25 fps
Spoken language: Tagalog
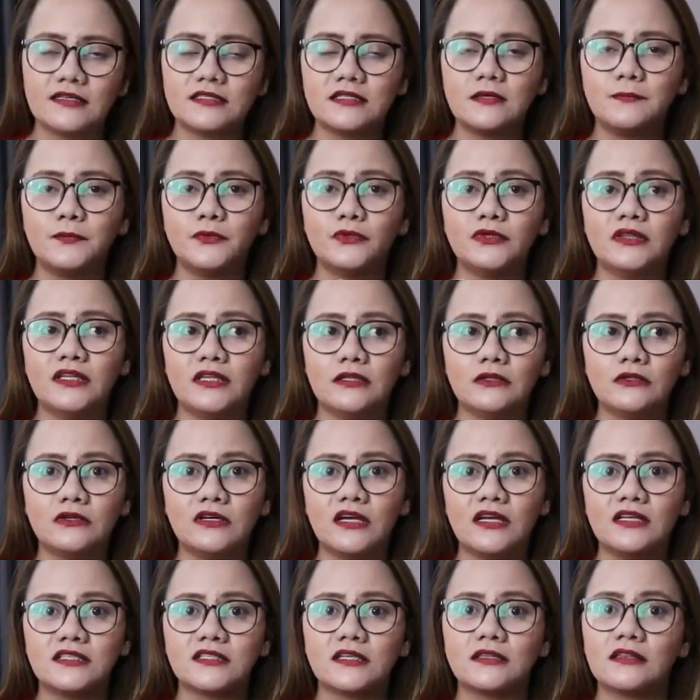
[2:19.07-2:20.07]
Kasi po dito
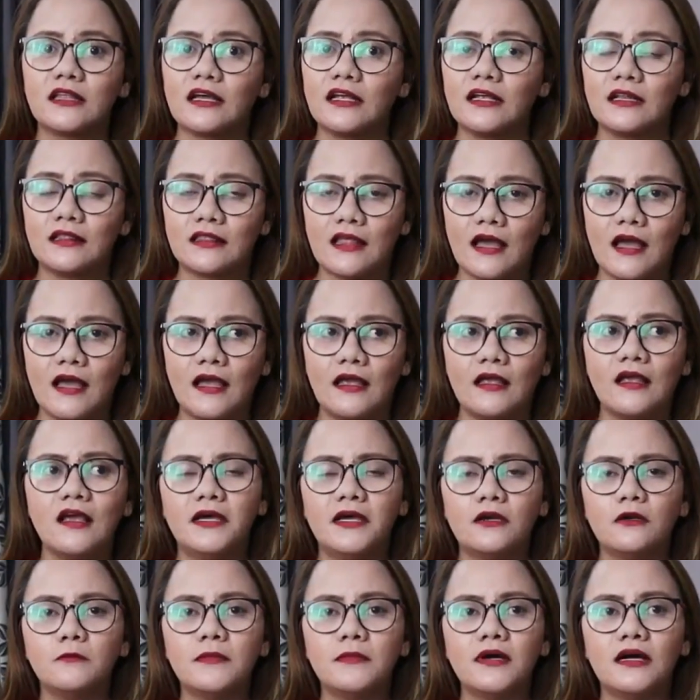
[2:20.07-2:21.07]
guys sa Taytay,
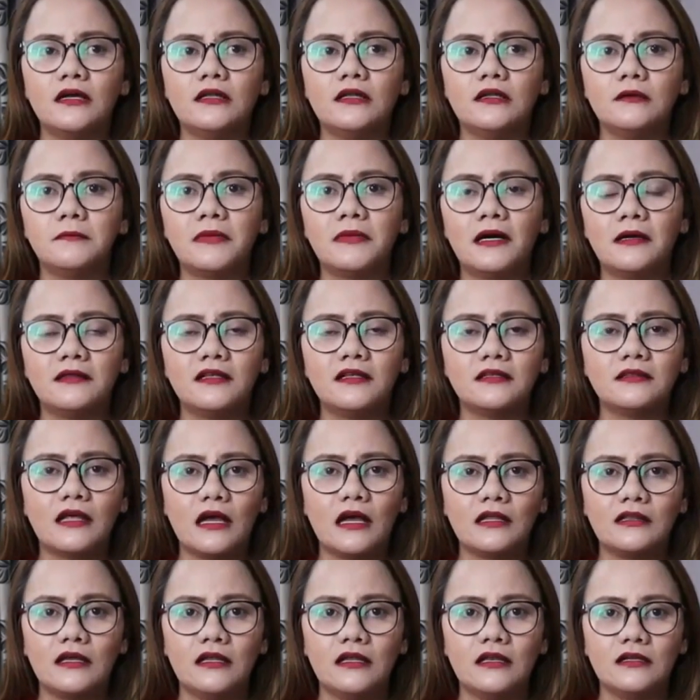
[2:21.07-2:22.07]
meron mga nagba
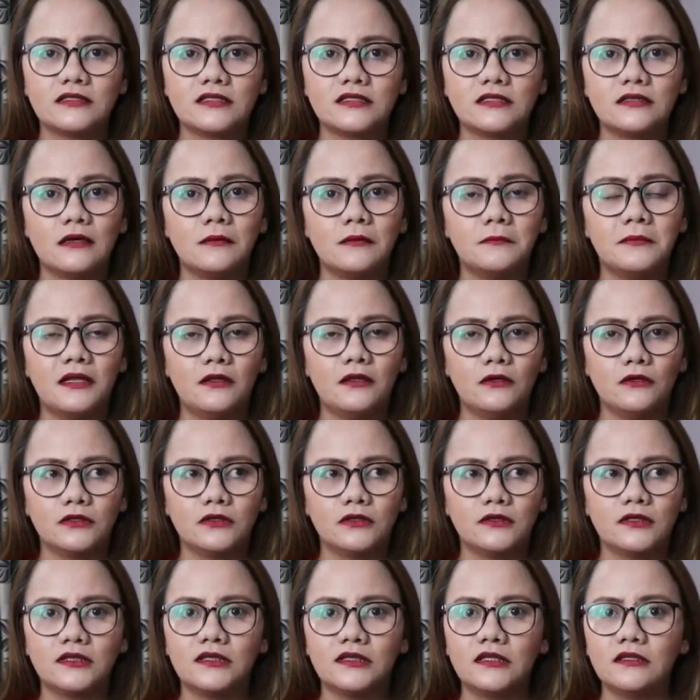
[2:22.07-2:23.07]
nagdadalas ng
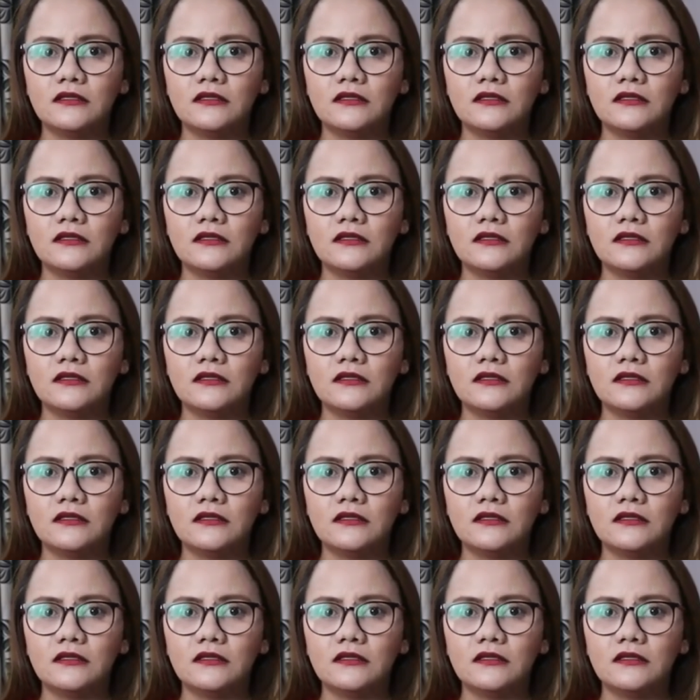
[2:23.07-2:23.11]
balot, nag-